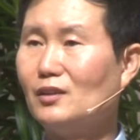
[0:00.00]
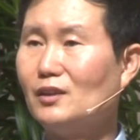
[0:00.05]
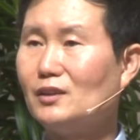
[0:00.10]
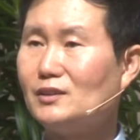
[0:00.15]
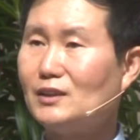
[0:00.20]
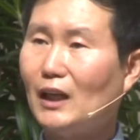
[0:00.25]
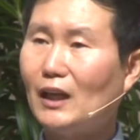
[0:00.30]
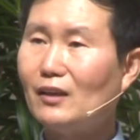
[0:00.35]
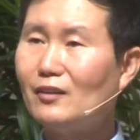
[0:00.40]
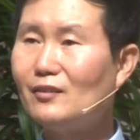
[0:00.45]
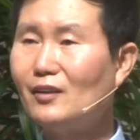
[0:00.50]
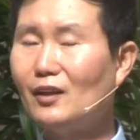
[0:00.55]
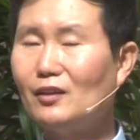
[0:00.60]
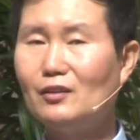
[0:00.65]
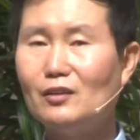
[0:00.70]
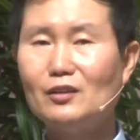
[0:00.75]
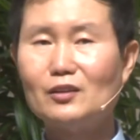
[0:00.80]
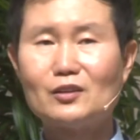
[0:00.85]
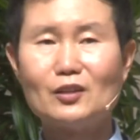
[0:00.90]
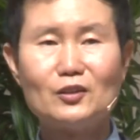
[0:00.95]
작은
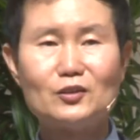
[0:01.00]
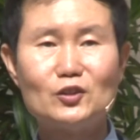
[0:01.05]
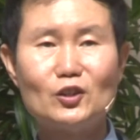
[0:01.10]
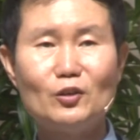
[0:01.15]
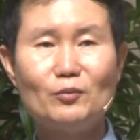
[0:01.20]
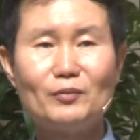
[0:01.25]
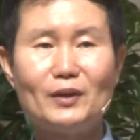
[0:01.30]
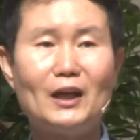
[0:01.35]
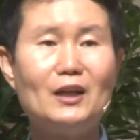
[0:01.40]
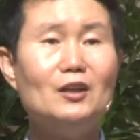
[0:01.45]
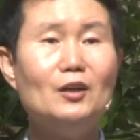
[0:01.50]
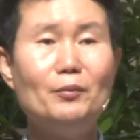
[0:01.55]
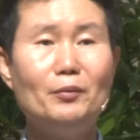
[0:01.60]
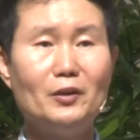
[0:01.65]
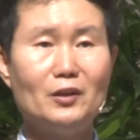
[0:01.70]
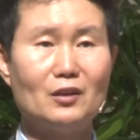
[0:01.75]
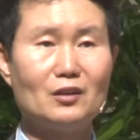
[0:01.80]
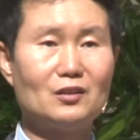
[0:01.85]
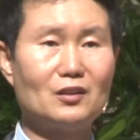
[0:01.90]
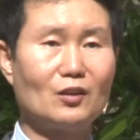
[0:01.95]
산들은 곁처럼
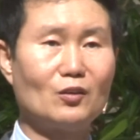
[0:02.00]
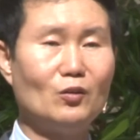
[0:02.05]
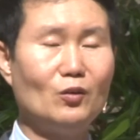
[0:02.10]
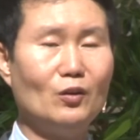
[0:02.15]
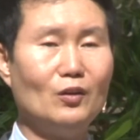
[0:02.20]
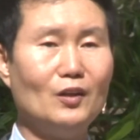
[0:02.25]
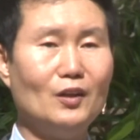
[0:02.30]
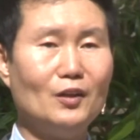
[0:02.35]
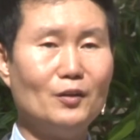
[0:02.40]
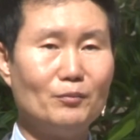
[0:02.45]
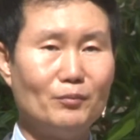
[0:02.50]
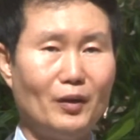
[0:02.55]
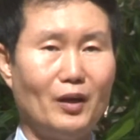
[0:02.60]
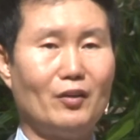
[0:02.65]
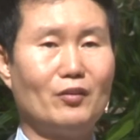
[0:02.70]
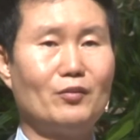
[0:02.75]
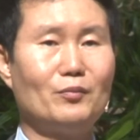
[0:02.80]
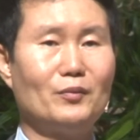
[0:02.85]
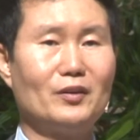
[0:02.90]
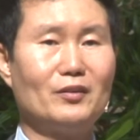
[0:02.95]
날려버리겠다고
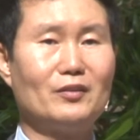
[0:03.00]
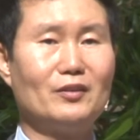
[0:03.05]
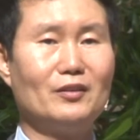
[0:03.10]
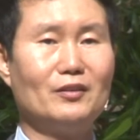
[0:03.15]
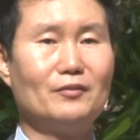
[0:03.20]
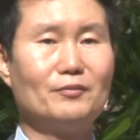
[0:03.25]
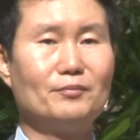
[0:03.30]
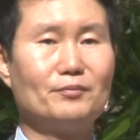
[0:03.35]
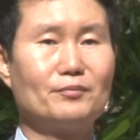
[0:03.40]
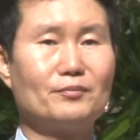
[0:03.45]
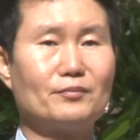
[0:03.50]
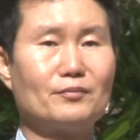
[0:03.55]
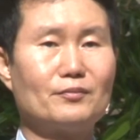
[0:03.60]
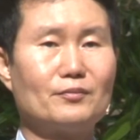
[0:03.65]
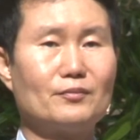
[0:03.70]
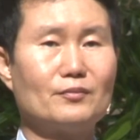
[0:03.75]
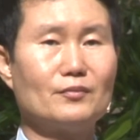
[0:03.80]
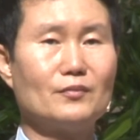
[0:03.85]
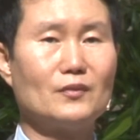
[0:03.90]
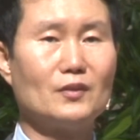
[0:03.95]
말씀하세요.
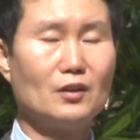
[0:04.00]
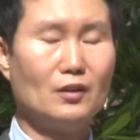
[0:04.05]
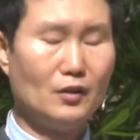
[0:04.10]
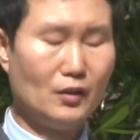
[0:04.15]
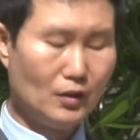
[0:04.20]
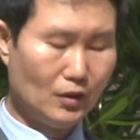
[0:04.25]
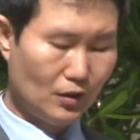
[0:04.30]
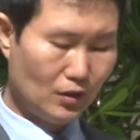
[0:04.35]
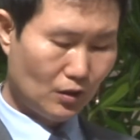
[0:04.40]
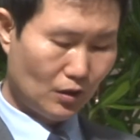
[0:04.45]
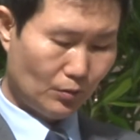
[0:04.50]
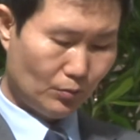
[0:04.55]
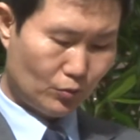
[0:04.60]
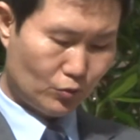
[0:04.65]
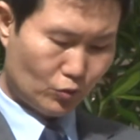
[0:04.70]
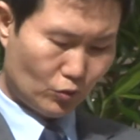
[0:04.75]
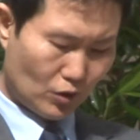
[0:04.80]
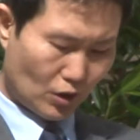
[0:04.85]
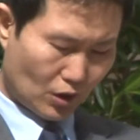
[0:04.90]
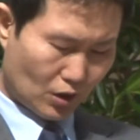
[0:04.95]
여러분
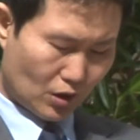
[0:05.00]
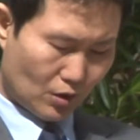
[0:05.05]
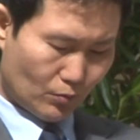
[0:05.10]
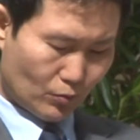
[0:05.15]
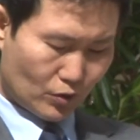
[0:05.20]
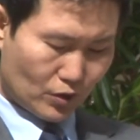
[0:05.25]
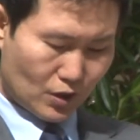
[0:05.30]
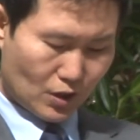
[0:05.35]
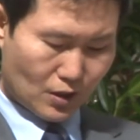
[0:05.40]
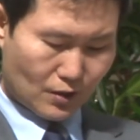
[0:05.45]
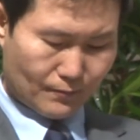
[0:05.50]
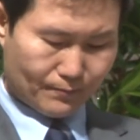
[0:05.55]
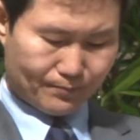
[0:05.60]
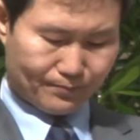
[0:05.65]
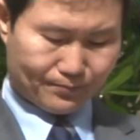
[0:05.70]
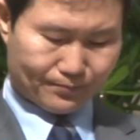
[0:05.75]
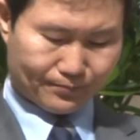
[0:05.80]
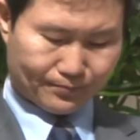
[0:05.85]
중요한 게 뭐냐?